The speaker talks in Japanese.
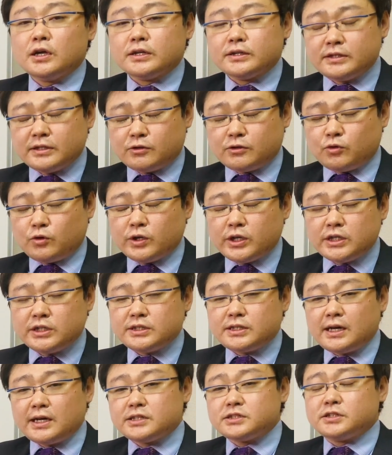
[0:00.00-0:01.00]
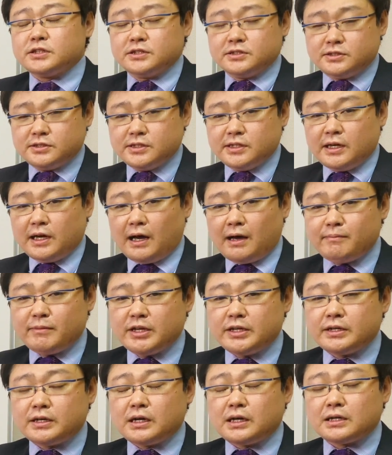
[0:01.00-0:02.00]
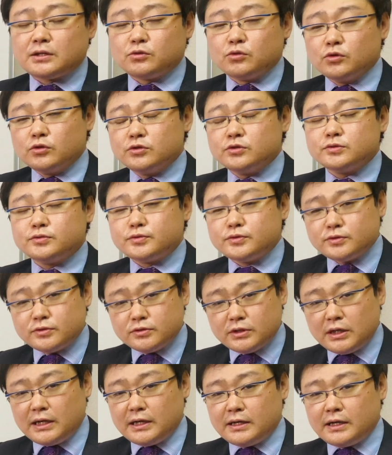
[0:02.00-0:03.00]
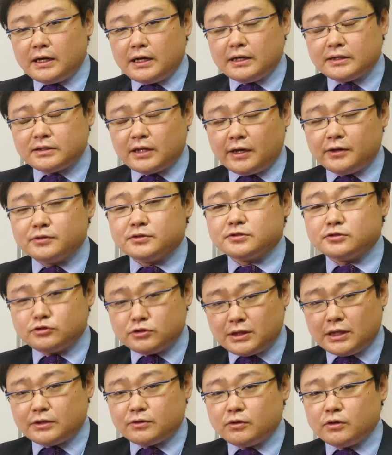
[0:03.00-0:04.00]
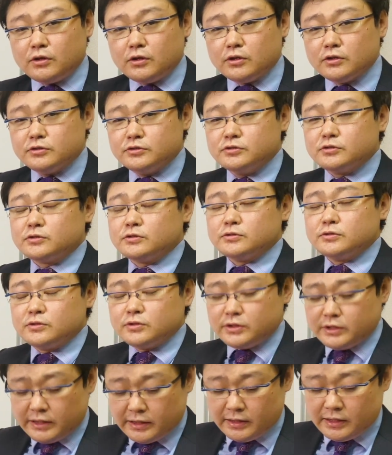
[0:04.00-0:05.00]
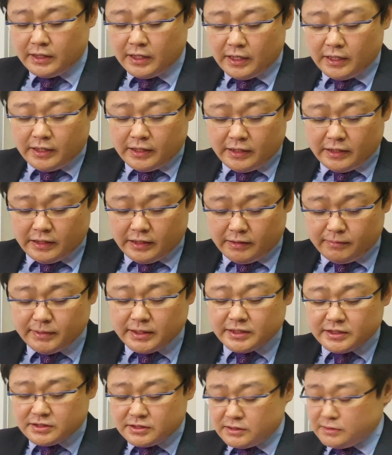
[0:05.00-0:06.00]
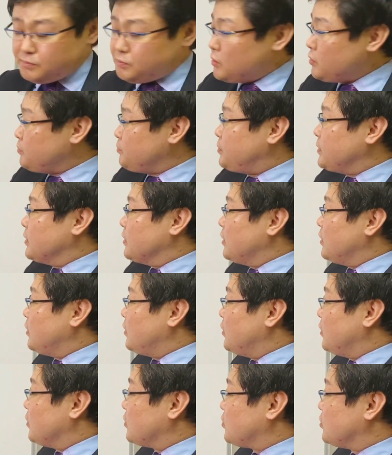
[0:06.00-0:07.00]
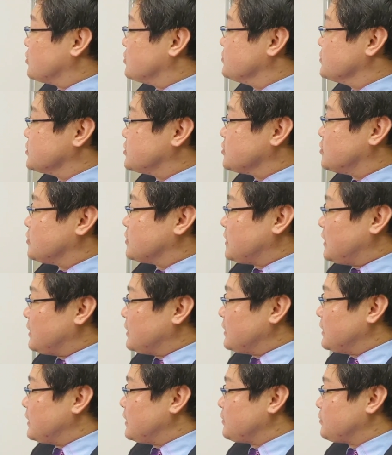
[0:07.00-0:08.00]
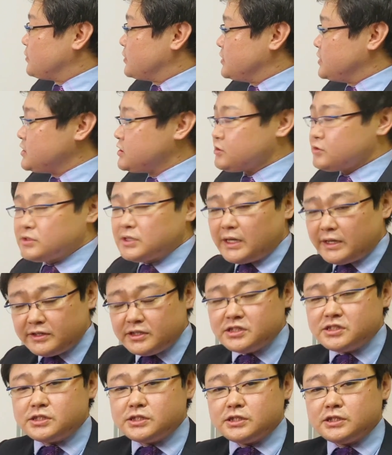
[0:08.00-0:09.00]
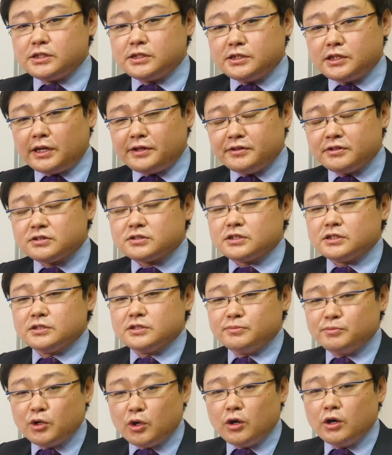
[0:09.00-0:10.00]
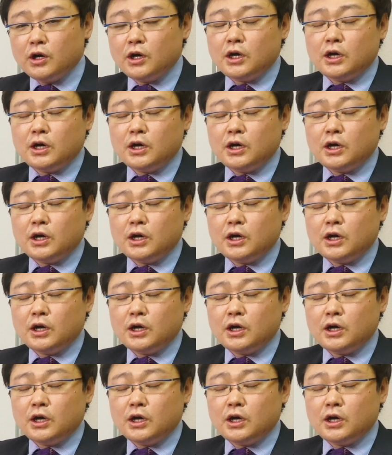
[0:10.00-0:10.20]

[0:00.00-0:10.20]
でこれに対してですねアメリカがどういうふうな対応するかということで今ですねポンペオ国務長官がこれ23日なんですけれども